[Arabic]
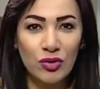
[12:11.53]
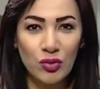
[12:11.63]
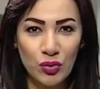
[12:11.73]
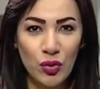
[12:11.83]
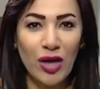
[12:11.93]

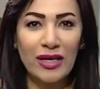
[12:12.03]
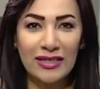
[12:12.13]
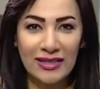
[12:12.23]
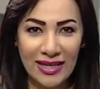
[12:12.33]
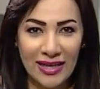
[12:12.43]
كمان يا
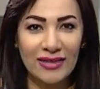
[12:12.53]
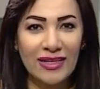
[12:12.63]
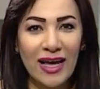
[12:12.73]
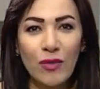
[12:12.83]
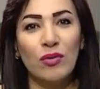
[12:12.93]
اسماء
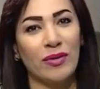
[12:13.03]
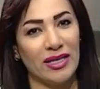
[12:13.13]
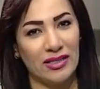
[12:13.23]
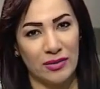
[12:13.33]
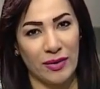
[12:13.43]
يعني صحيح.
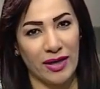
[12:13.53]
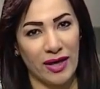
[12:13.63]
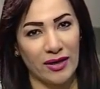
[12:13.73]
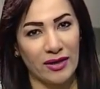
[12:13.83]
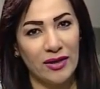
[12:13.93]
نشوف ده
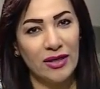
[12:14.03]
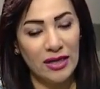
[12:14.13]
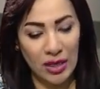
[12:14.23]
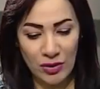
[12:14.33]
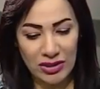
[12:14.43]
متخصص
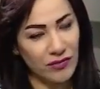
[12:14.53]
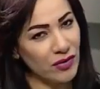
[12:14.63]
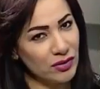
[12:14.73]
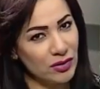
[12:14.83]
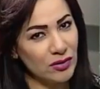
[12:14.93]
في ايه
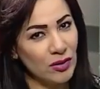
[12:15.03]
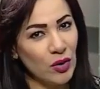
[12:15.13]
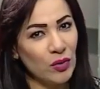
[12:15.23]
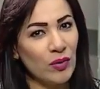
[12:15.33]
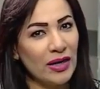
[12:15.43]
ونروح
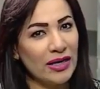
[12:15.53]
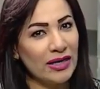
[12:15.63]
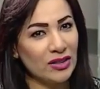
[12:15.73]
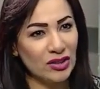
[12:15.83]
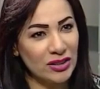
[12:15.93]
له صحيح.
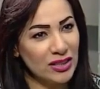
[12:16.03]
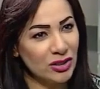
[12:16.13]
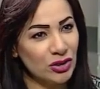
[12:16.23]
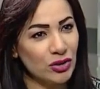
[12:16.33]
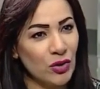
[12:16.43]
لان يعني في
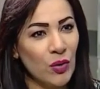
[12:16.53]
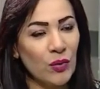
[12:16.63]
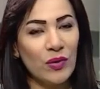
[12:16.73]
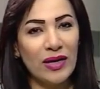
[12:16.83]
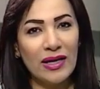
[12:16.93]
حاجات
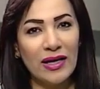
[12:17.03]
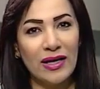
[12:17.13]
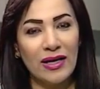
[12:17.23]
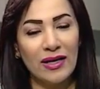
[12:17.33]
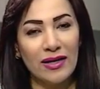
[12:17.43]
آه،
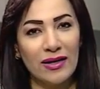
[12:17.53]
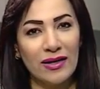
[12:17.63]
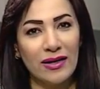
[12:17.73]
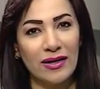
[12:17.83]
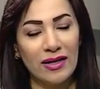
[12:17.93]
عام
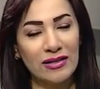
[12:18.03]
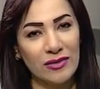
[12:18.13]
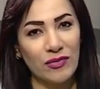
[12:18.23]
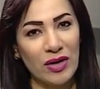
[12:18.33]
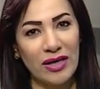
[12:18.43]

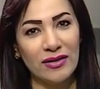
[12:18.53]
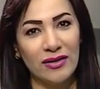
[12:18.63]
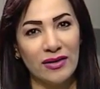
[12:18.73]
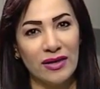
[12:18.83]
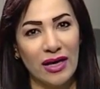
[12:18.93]
مع علاج
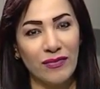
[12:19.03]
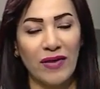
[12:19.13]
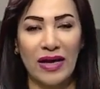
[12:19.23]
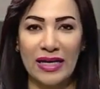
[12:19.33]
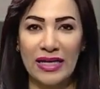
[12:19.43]
طبيعي عام
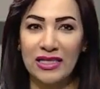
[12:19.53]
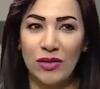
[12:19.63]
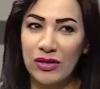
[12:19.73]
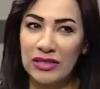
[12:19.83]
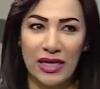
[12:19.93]

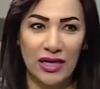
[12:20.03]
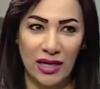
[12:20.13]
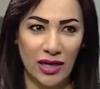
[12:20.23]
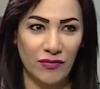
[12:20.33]
لكن لما يبقى